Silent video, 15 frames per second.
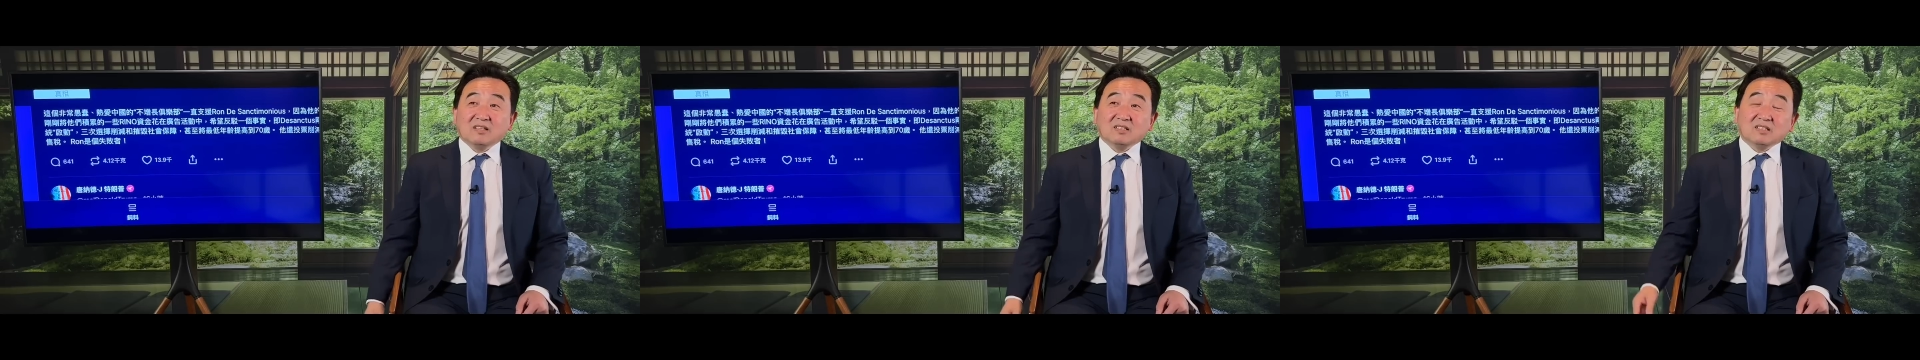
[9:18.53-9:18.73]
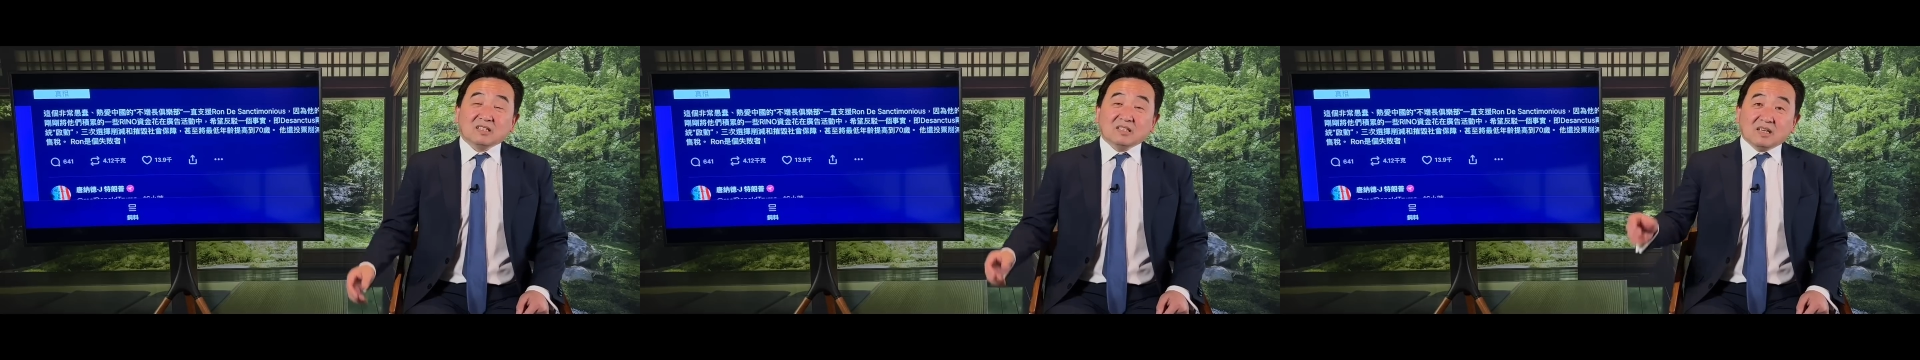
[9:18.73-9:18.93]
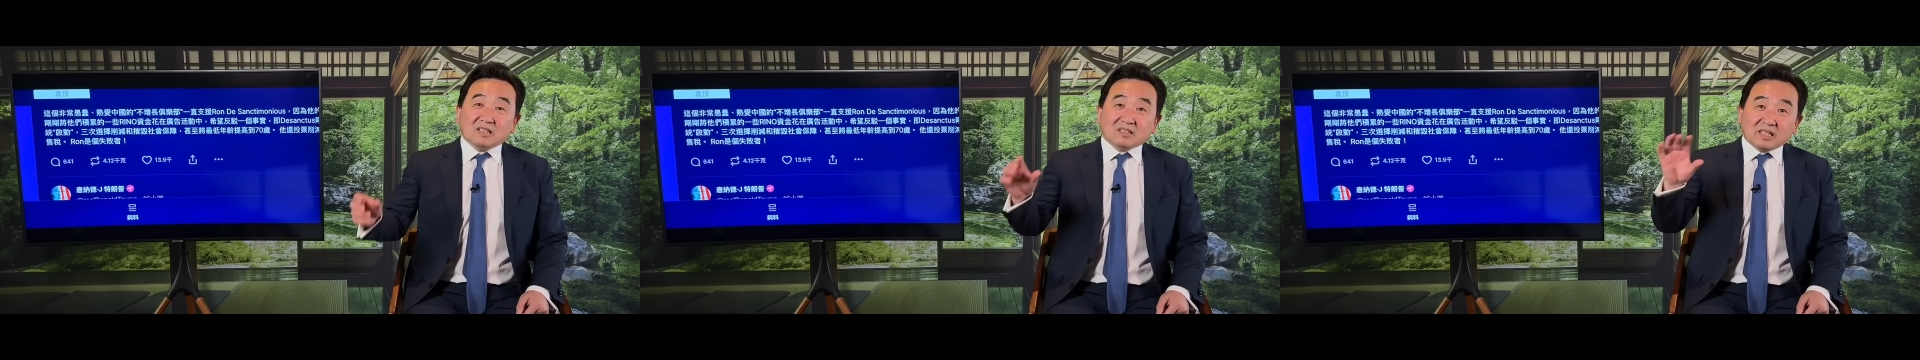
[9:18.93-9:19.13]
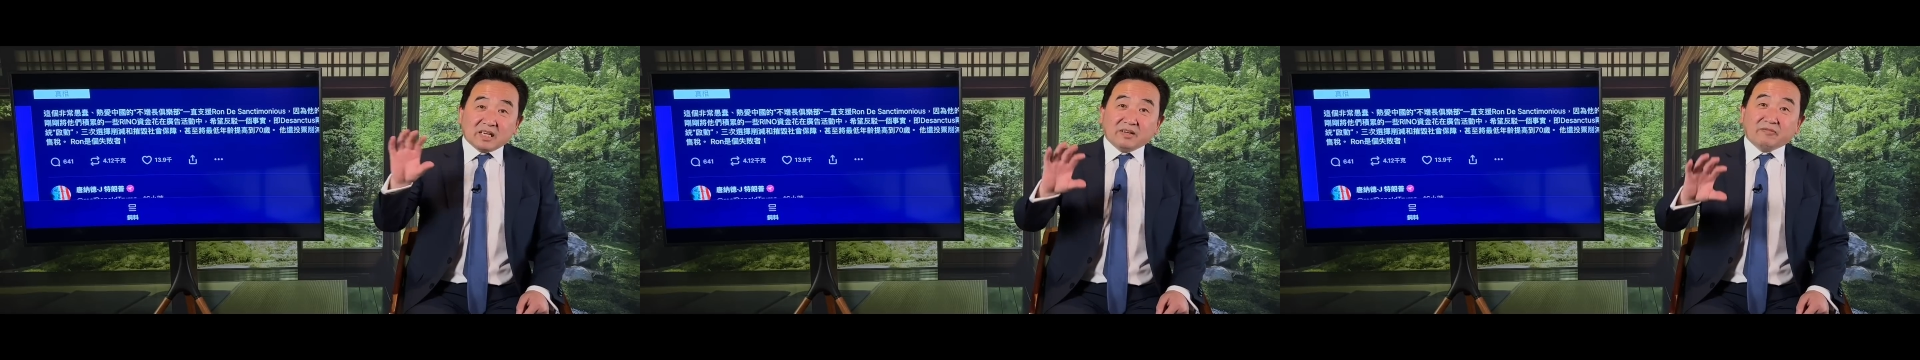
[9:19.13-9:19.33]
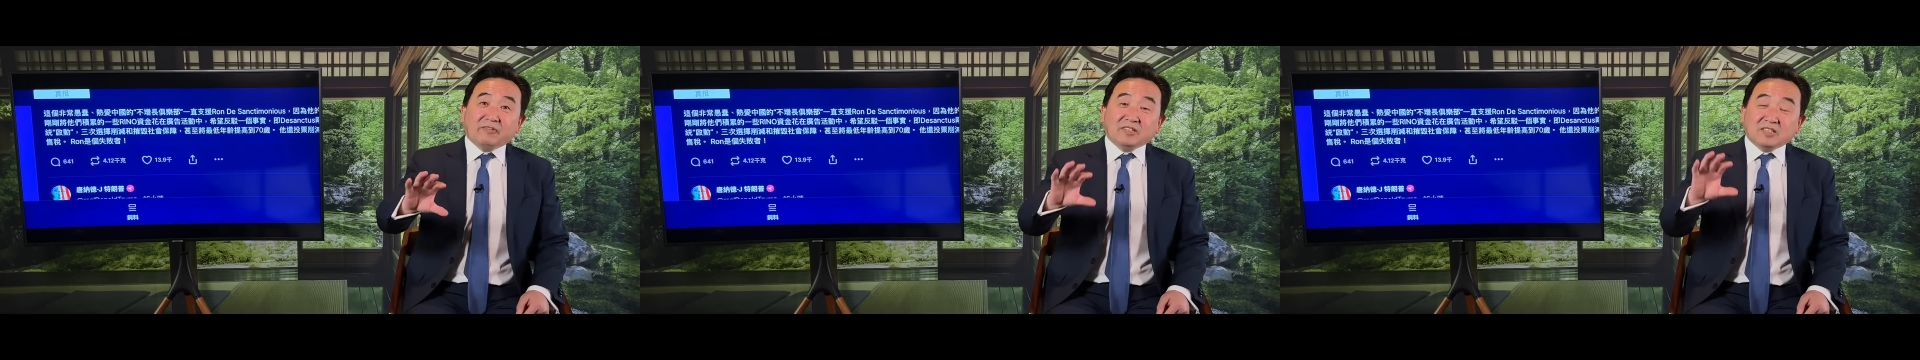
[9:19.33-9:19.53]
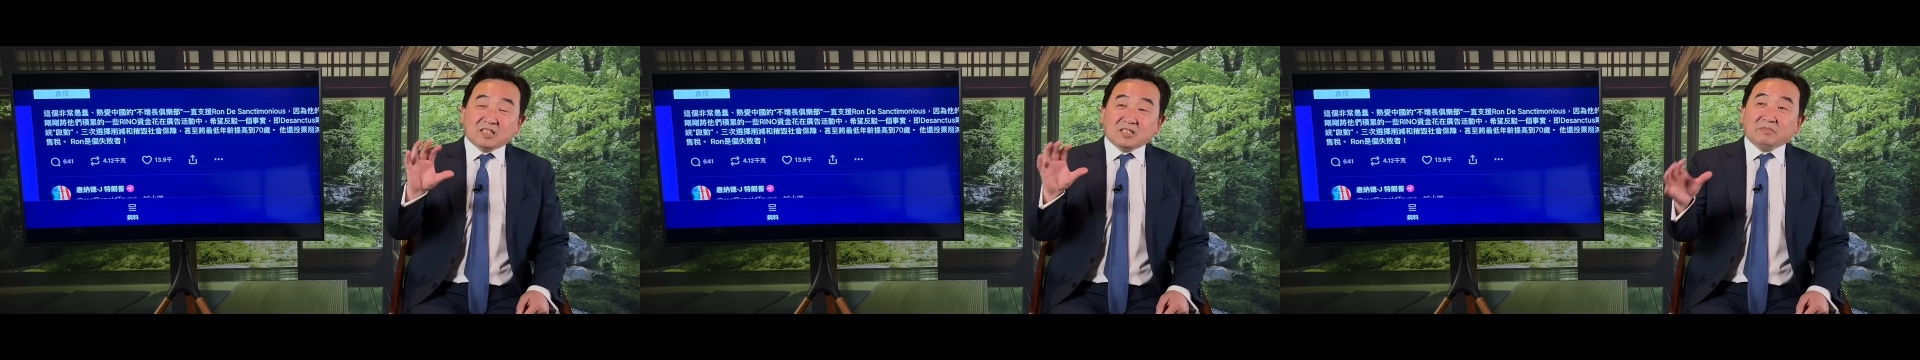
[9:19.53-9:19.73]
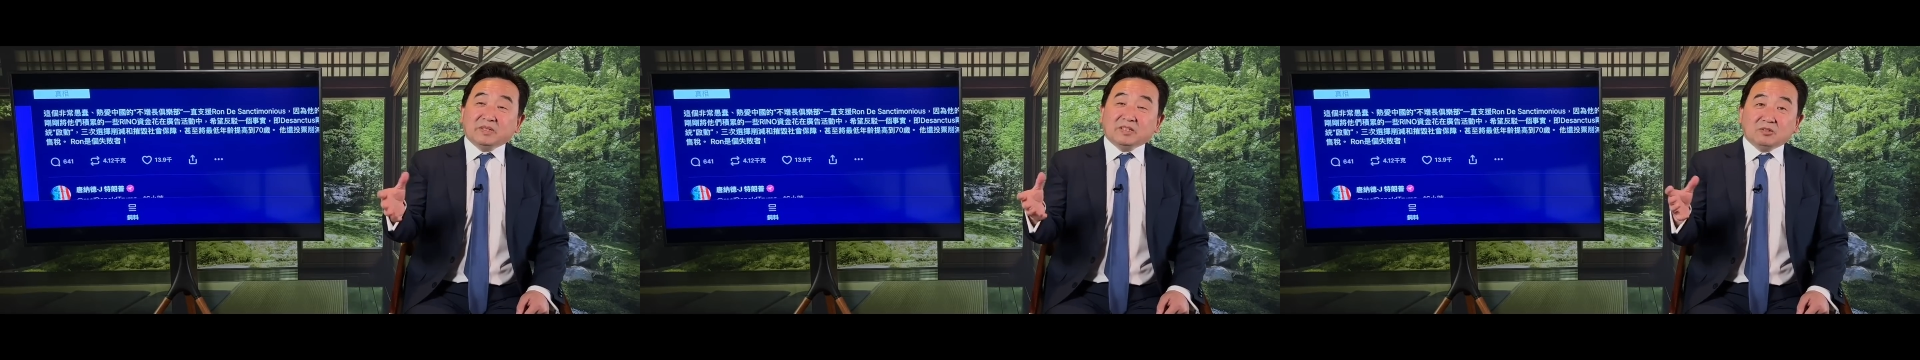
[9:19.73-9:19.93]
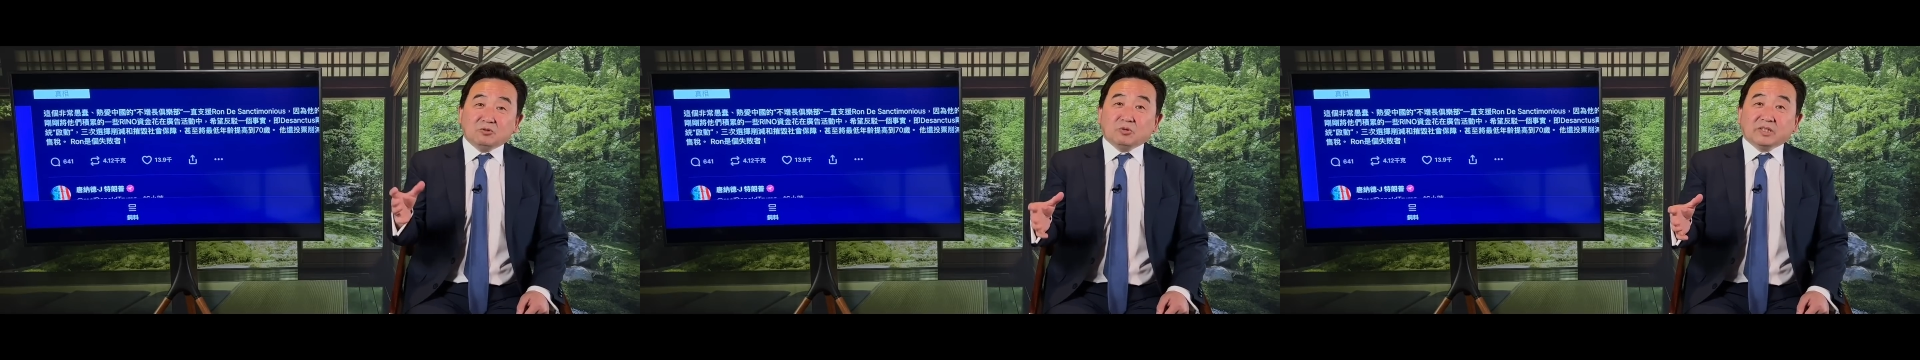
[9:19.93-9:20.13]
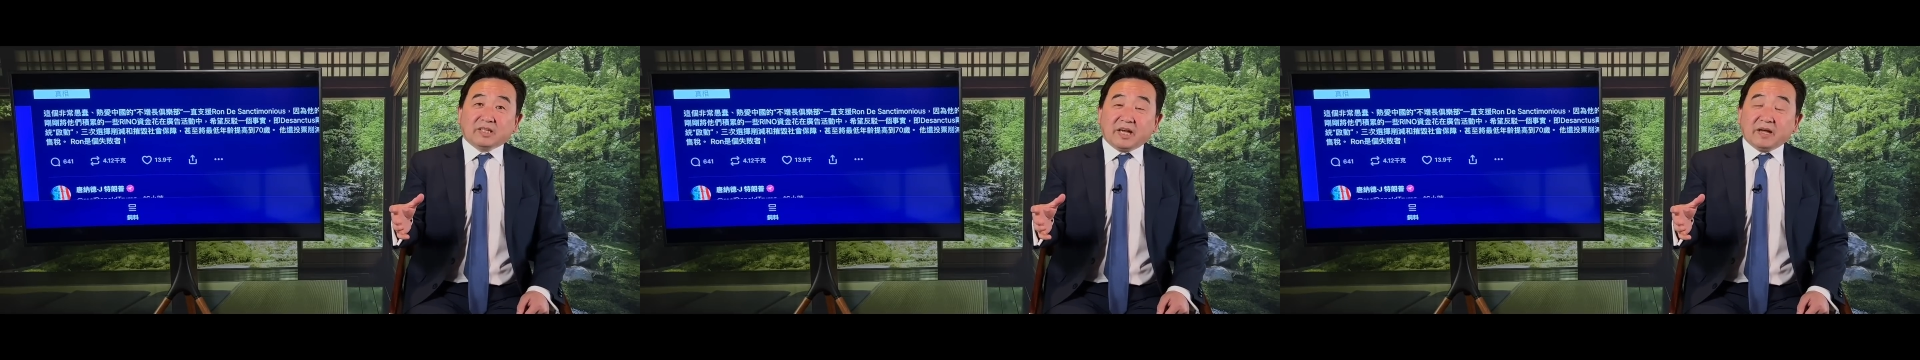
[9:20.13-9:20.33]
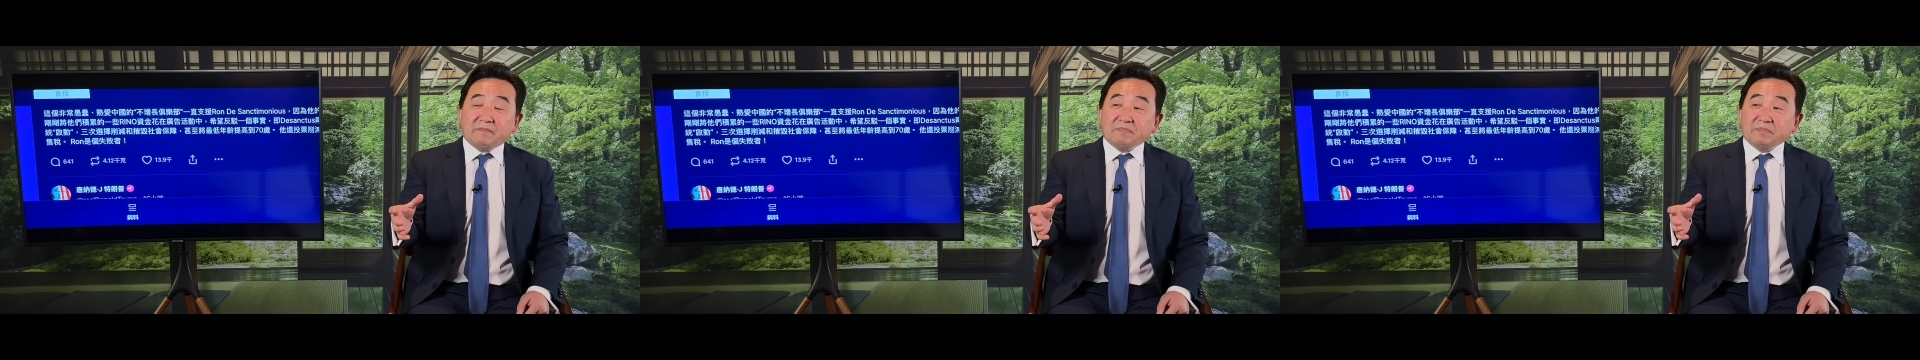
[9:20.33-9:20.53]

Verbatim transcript: 对啊，这一份致命的弱点。